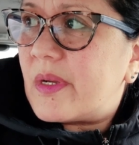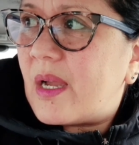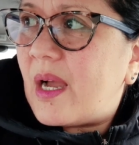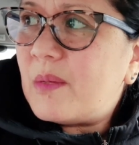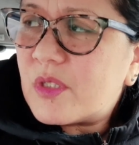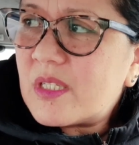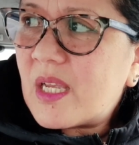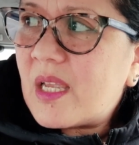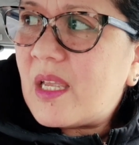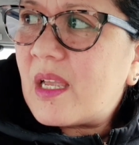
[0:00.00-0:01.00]
I'm just
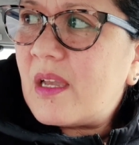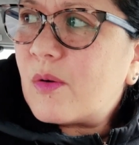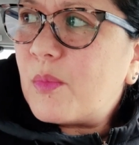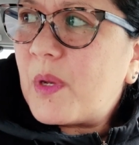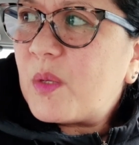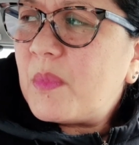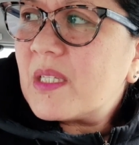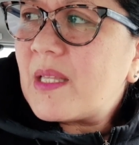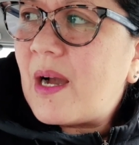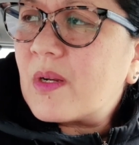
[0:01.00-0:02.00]
saying, eh, kung merong
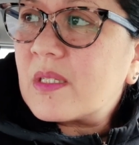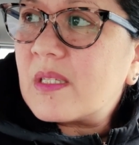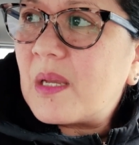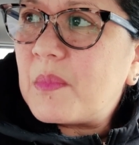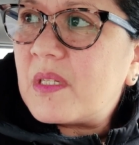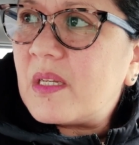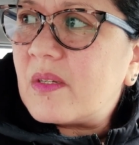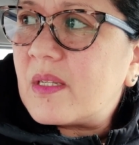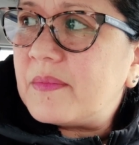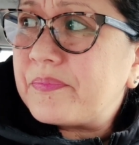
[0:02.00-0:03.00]
mga tao nagsasabi sa inyo na,